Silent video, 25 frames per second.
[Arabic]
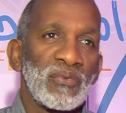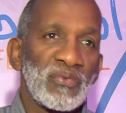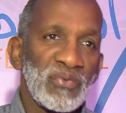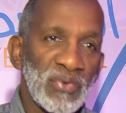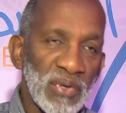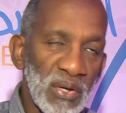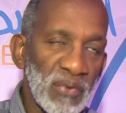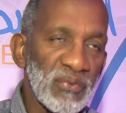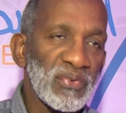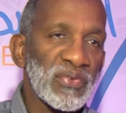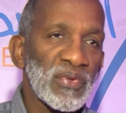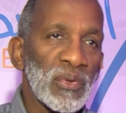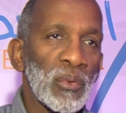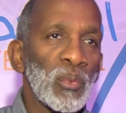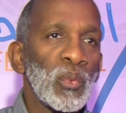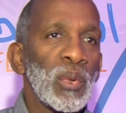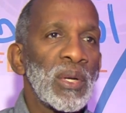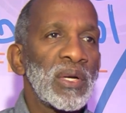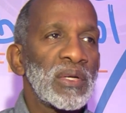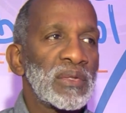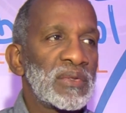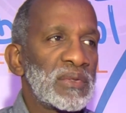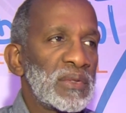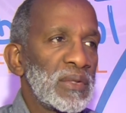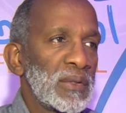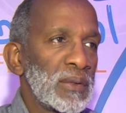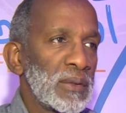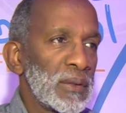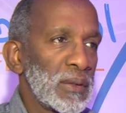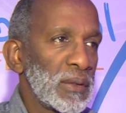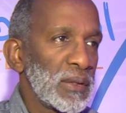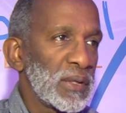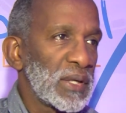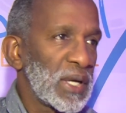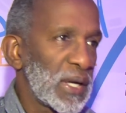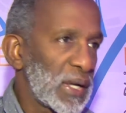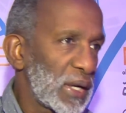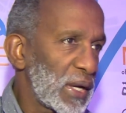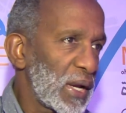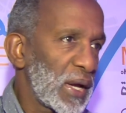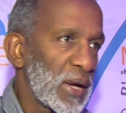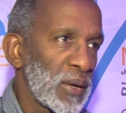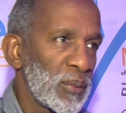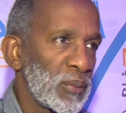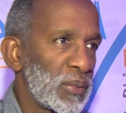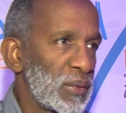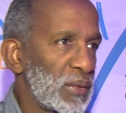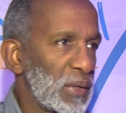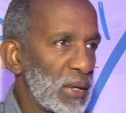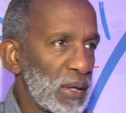في نفس الوقت آه،
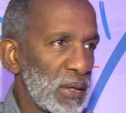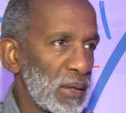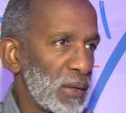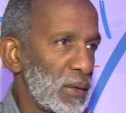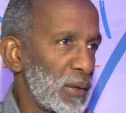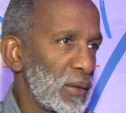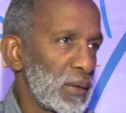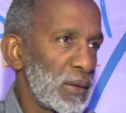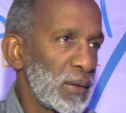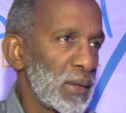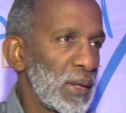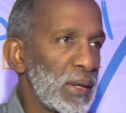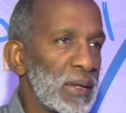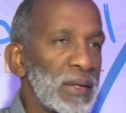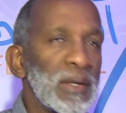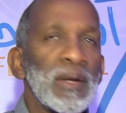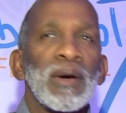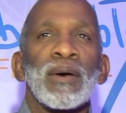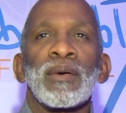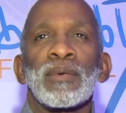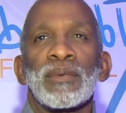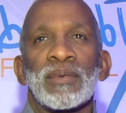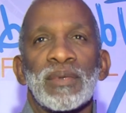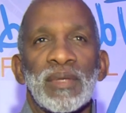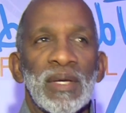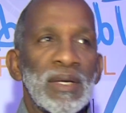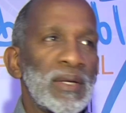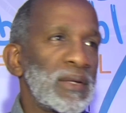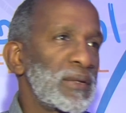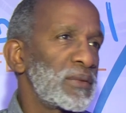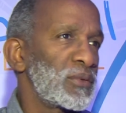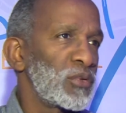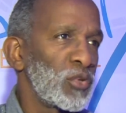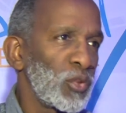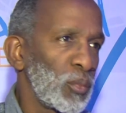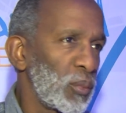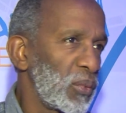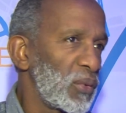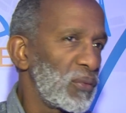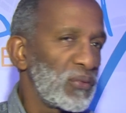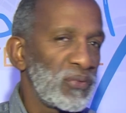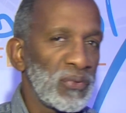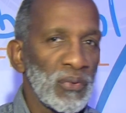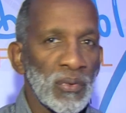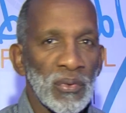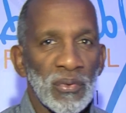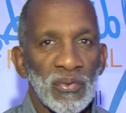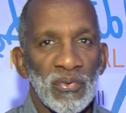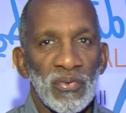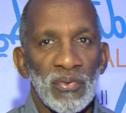قراب ديال لانه داير الدوبل
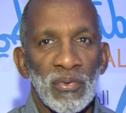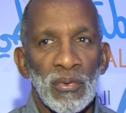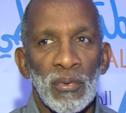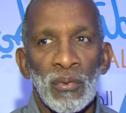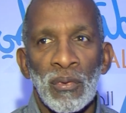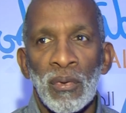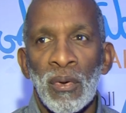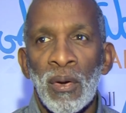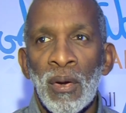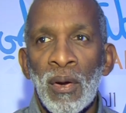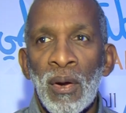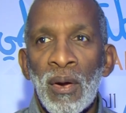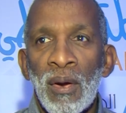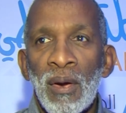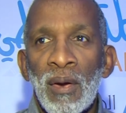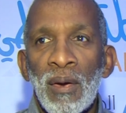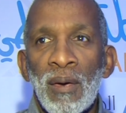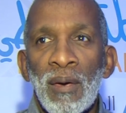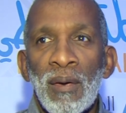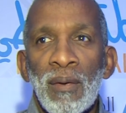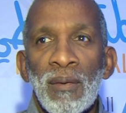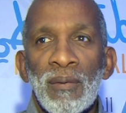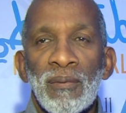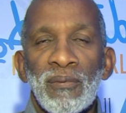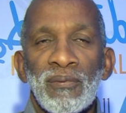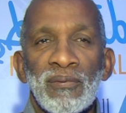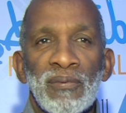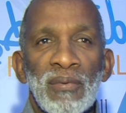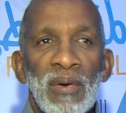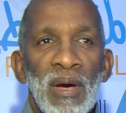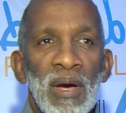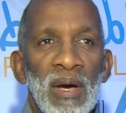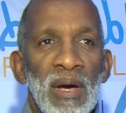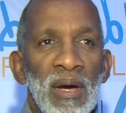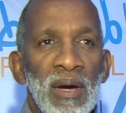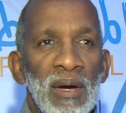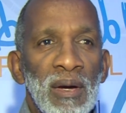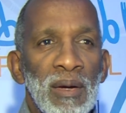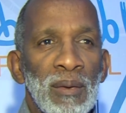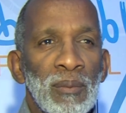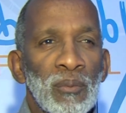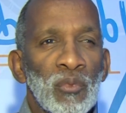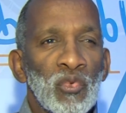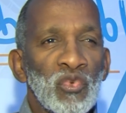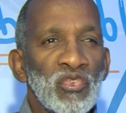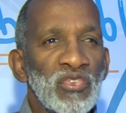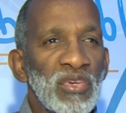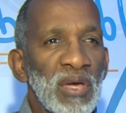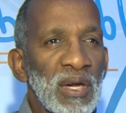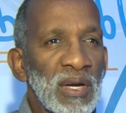فونكسيون
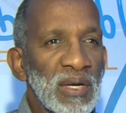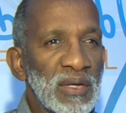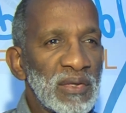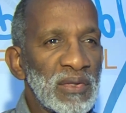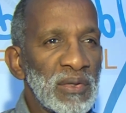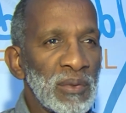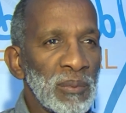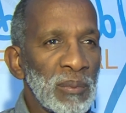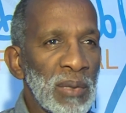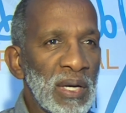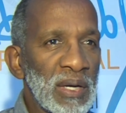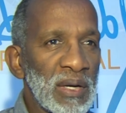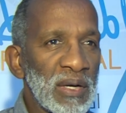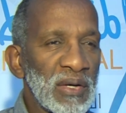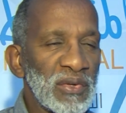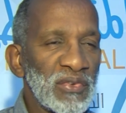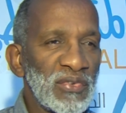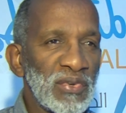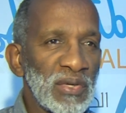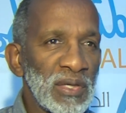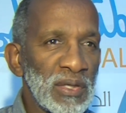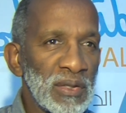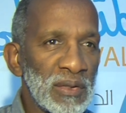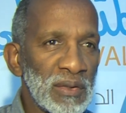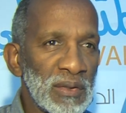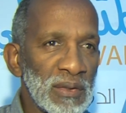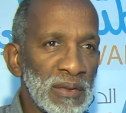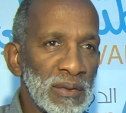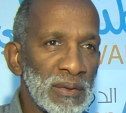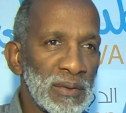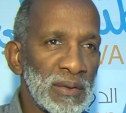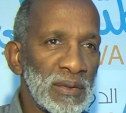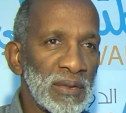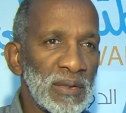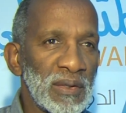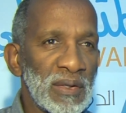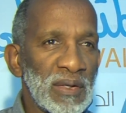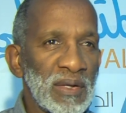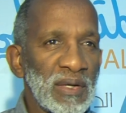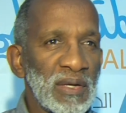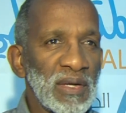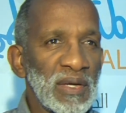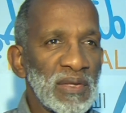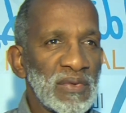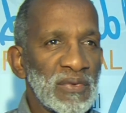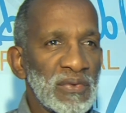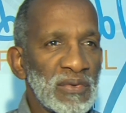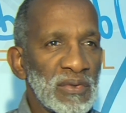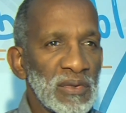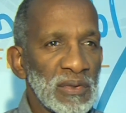فمشاركتي مع رشيد آه،
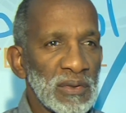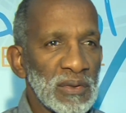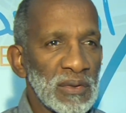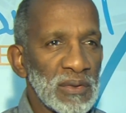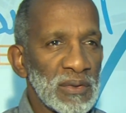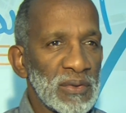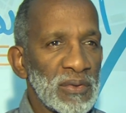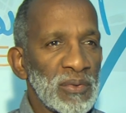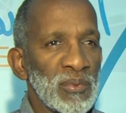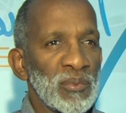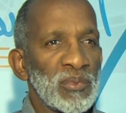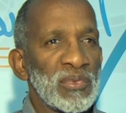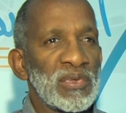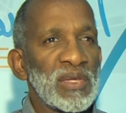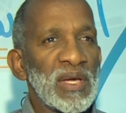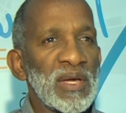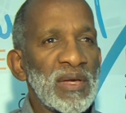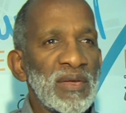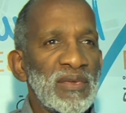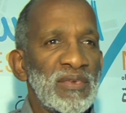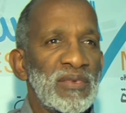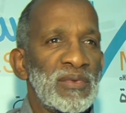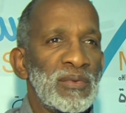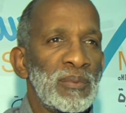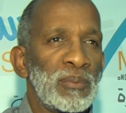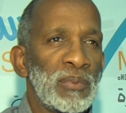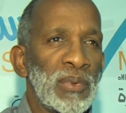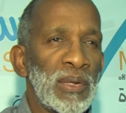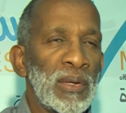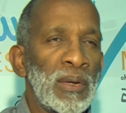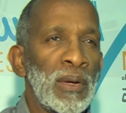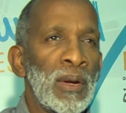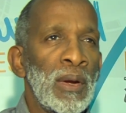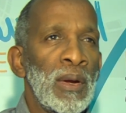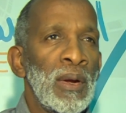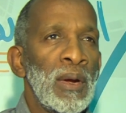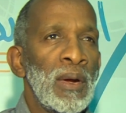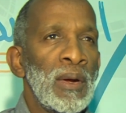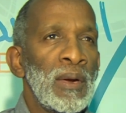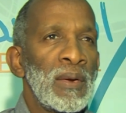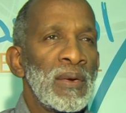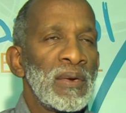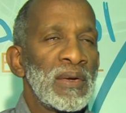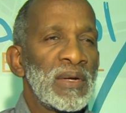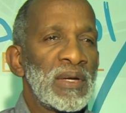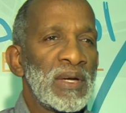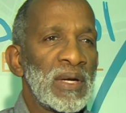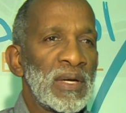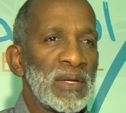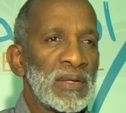كتمتاز
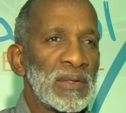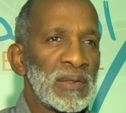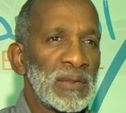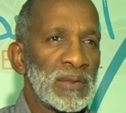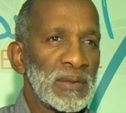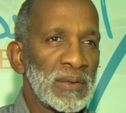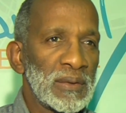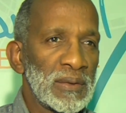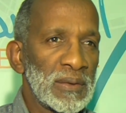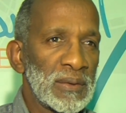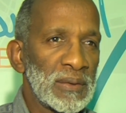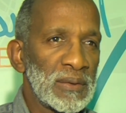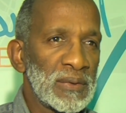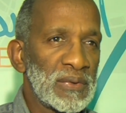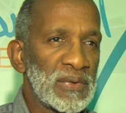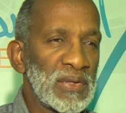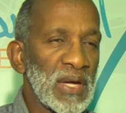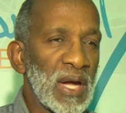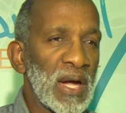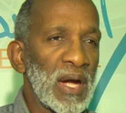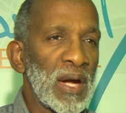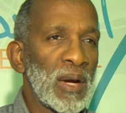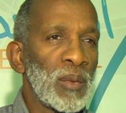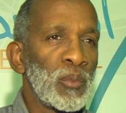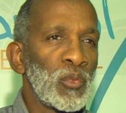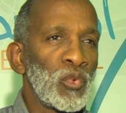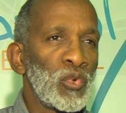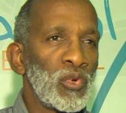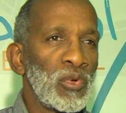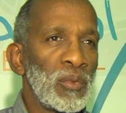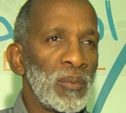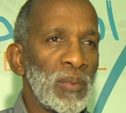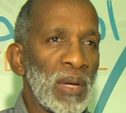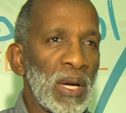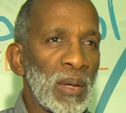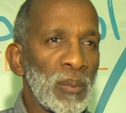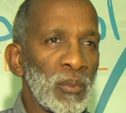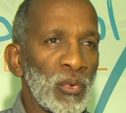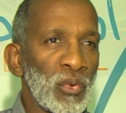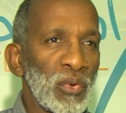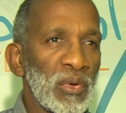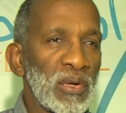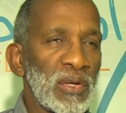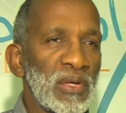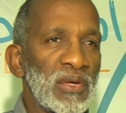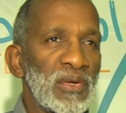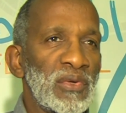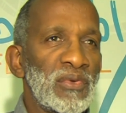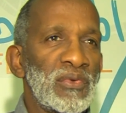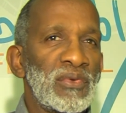كان التعامل آه، مع
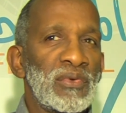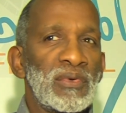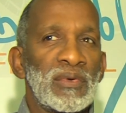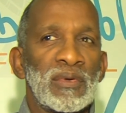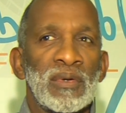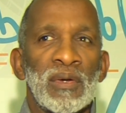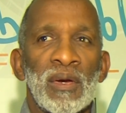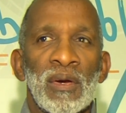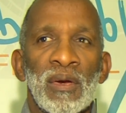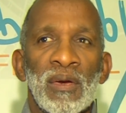مخرج